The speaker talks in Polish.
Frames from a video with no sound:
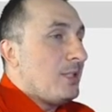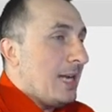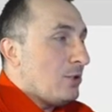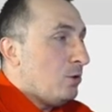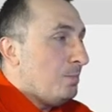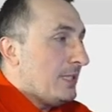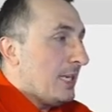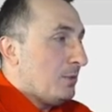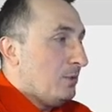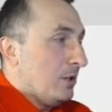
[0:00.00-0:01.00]
razu
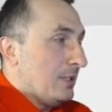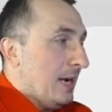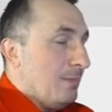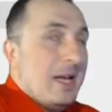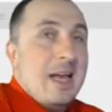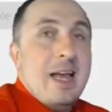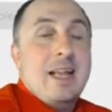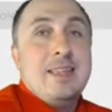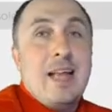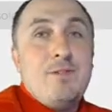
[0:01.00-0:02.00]
pisać program,
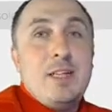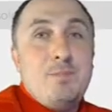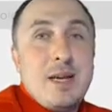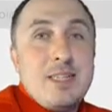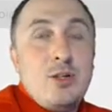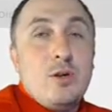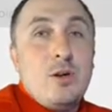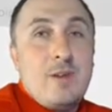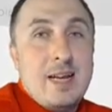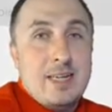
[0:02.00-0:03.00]
nawet bez
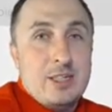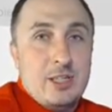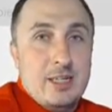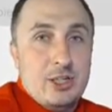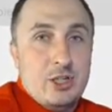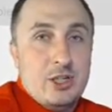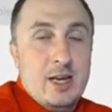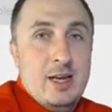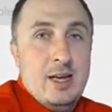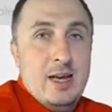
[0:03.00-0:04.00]
logowania się jeszcze.
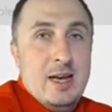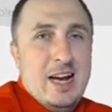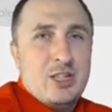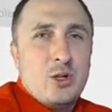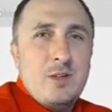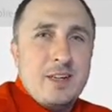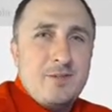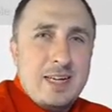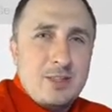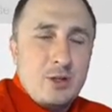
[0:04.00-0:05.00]
Aczkolwiek warto